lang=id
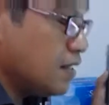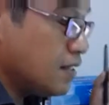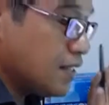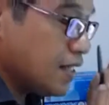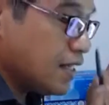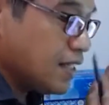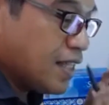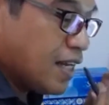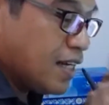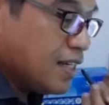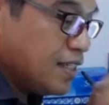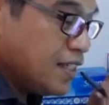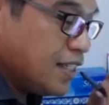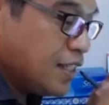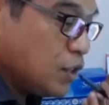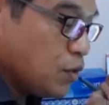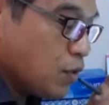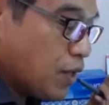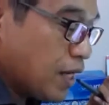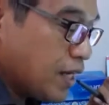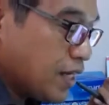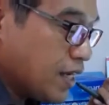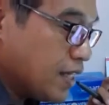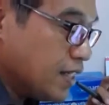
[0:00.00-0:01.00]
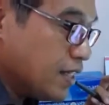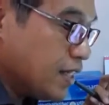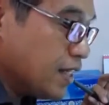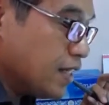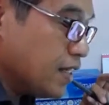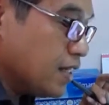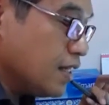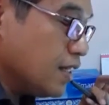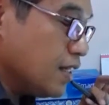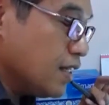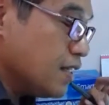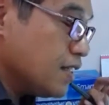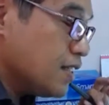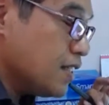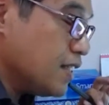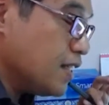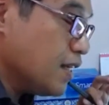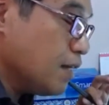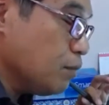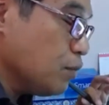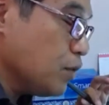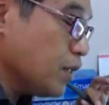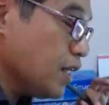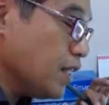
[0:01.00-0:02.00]
sekitar di situ harganya.
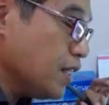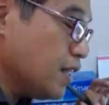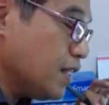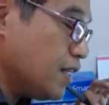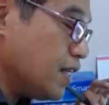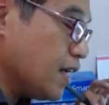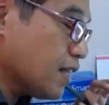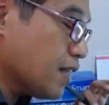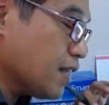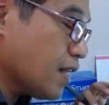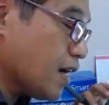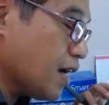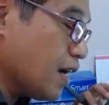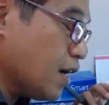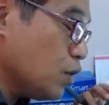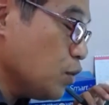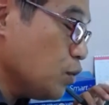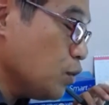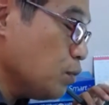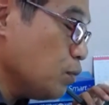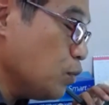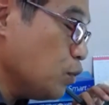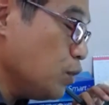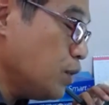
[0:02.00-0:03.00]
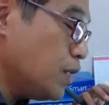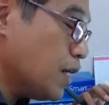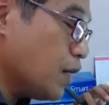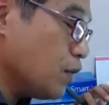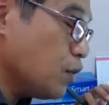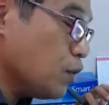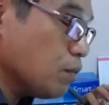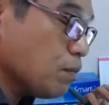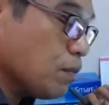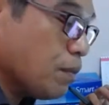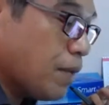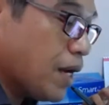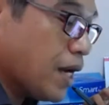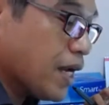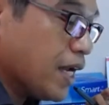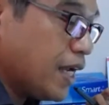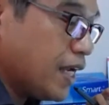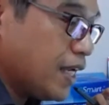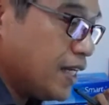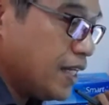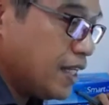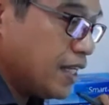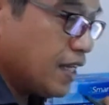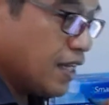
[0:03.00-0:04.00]
Sehingga mungkin tidak terlalu mudah untuk
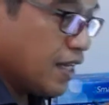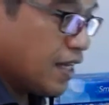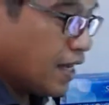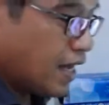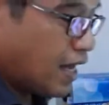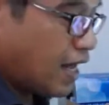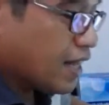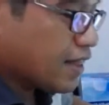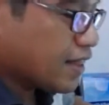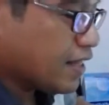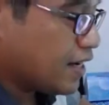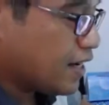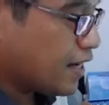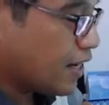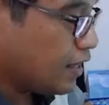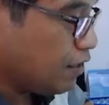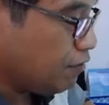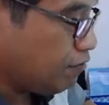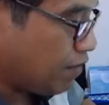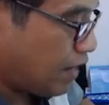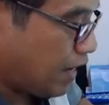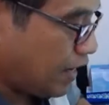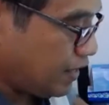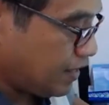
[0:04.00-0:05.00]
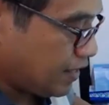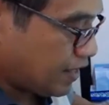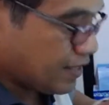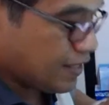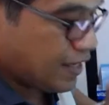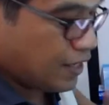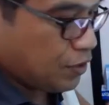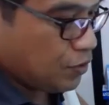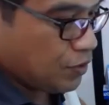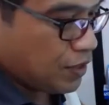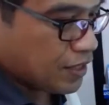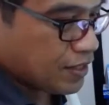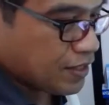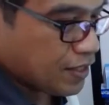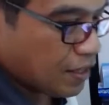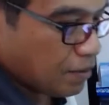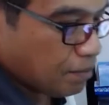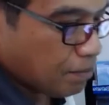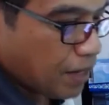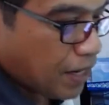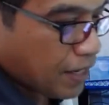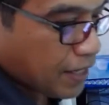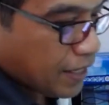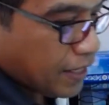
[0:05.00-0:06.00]
memakai ini. Alternatif lainnya saya juga
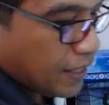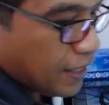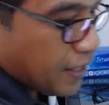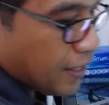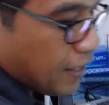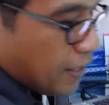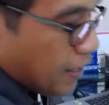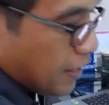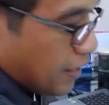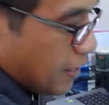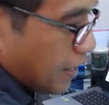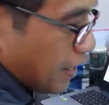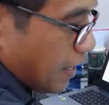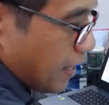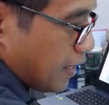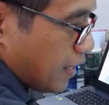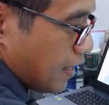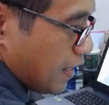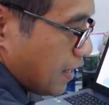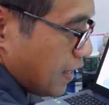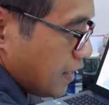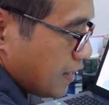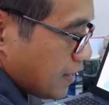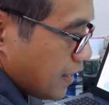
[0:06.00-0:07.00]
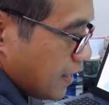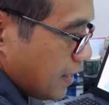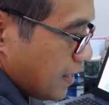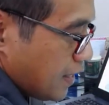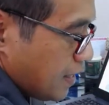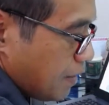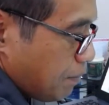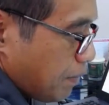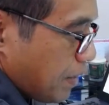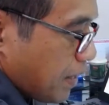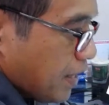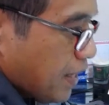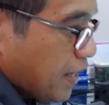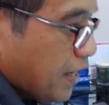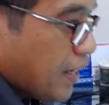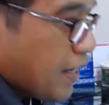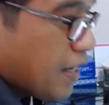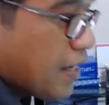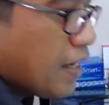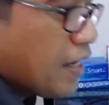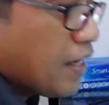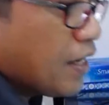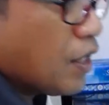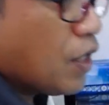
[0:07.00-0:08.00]
sering pakai adalah saya
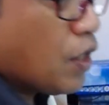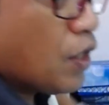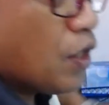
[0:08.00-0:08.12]
pakai